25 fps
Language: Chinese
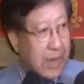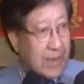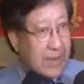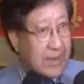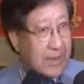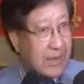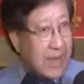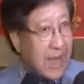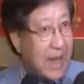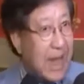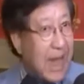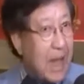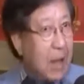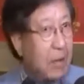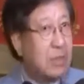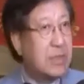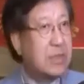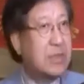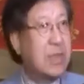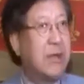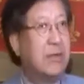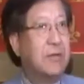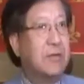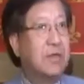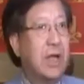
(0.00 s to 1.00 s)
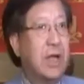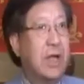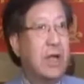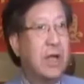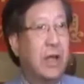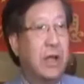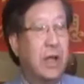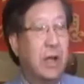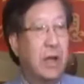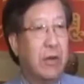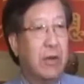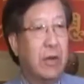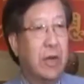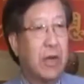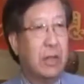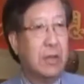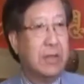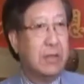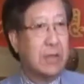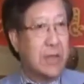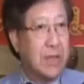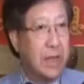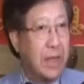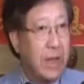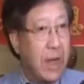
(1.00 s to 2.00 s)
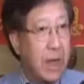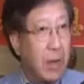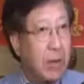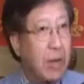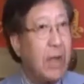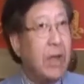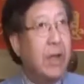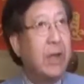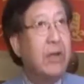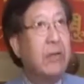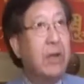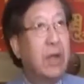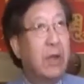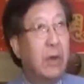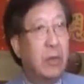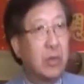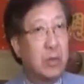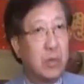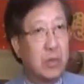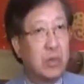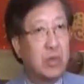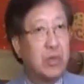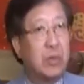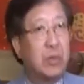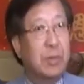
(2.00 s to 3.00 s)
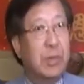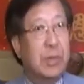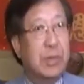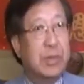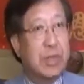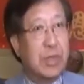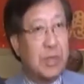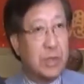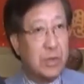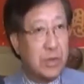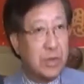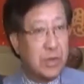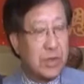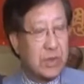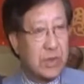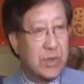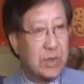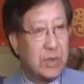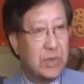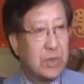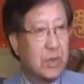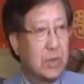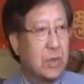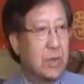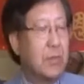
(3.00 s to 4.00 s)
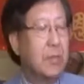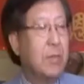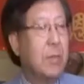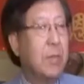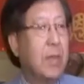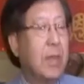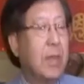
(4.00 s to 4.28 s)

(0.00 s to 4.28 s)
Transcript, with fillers: extend outside c h i n a area，整个 LA area 都是我们的 interest 之中。